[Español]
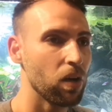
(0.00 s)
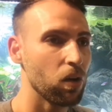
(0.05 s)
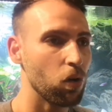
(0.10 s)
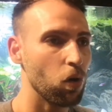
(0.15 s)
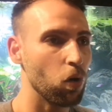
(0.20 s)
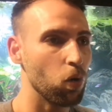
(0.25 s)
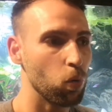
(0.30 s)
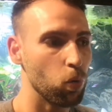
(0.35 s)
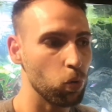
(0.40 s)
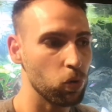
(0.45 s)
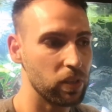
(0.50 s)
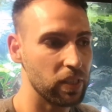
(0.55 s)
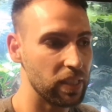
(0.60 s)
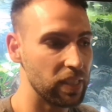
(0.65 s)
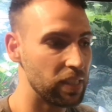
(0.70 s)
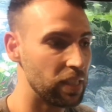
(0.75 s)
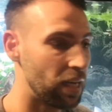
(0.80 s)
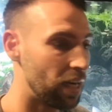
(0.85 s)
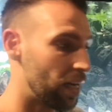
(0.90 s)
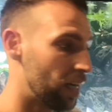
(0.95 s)
Con
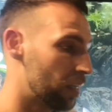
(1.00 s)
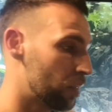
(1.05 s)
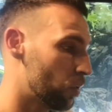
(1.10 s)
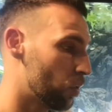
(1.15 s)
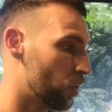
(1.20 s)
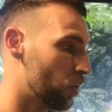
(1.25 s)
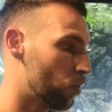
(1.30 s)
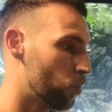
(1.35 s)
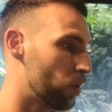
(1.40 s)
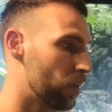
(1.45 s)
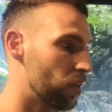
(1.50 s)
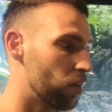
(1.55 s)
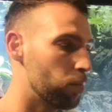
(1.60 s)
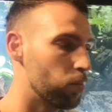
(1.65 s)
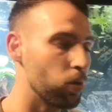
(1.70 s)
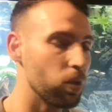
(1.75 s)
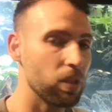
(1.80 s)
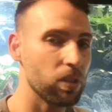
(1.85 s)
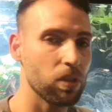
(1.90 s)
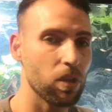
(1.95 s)
cuchilla, yo digo, bueno,
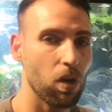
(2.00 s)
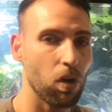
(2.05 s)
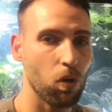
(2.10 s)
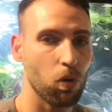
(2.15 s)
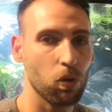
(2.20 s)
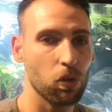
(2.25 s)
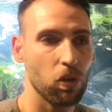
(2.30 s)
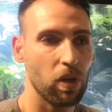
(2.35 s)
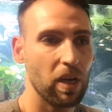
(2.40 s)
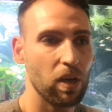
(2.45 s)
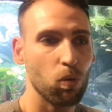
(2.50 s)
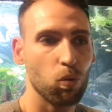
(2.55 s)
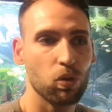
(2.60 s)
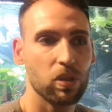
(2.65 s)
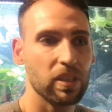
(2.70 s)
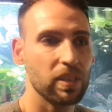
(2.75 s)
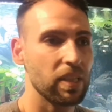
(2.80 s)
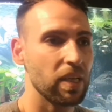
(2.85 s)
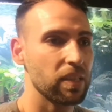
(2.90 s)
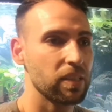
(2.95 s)
pues rollo las
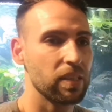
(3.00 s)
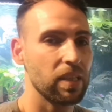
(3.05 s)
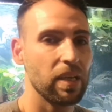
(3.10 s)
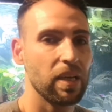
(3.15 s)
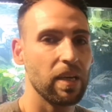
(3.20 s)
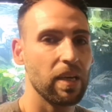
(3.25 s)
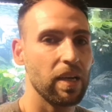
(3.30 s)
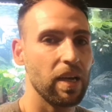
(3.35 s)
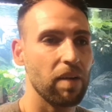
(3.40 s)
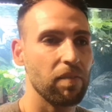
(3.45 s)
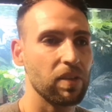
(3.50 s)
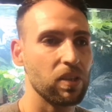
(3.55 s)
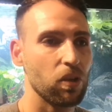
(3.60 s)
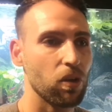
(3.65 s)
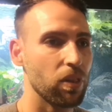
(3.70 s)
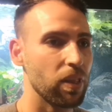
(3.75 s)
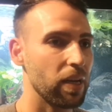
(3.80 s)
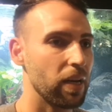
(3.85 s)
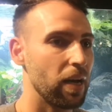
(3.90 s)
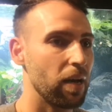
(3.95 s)
cuchillas de la
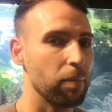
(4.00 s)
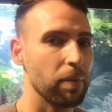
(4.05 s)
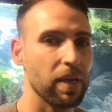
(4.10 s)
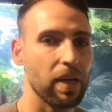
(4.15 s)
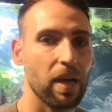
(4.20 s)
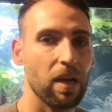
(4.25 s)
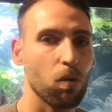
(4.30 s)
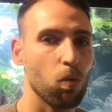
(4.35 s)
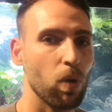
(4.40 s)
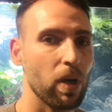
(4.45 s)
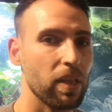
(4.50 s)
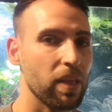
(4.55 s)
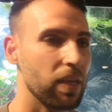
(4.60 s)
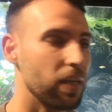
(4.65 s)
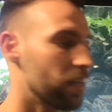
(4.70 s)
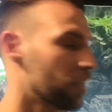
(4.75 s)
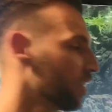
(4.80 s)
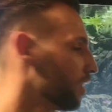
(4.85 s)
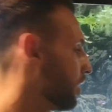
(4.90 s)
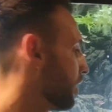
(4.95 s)
vitrocerámica, algo
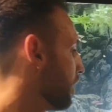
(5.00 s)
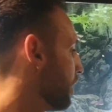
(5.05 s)
así,